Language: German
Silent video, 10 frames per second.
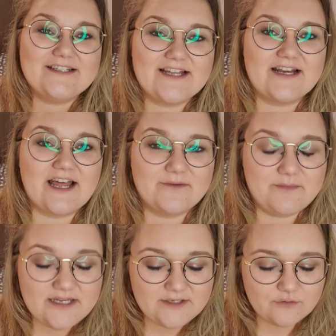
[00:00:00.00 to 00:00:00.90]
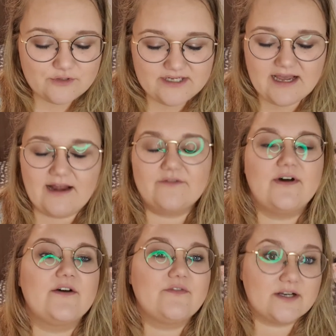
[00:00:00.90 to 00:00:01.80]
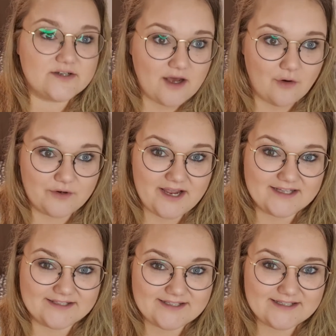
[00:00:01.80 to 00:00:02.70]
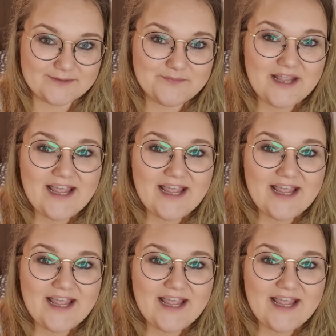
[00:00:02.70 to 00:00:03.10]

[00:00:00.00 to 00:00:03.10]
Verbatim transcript: dann an mich und ihr einfach vertrauen kannst.